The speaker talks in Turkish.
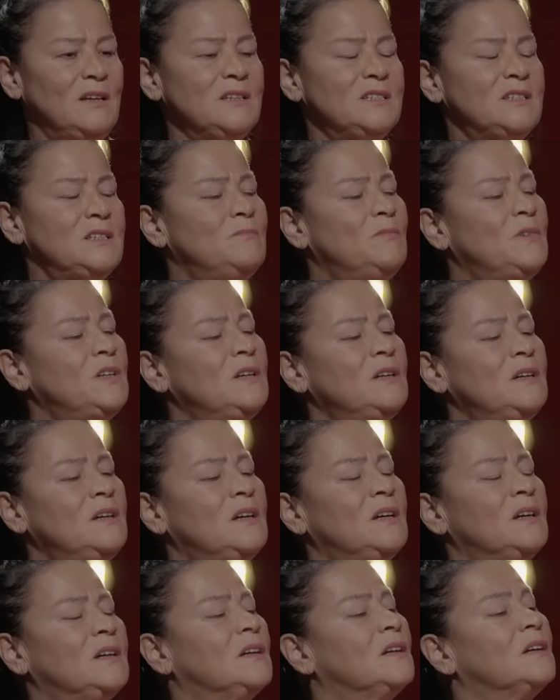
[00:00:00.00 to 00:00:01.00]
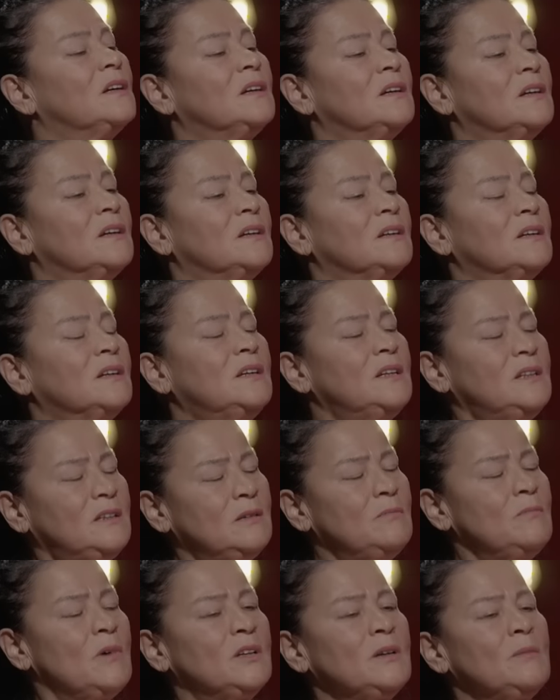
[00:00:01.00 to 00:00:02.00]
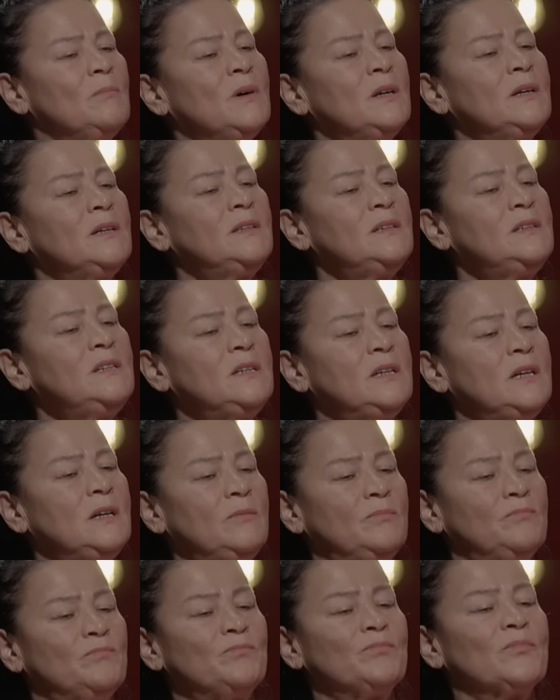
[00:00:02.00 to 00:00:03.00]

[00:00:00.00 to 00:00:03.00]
Şimdi gittim adam bana dedi ki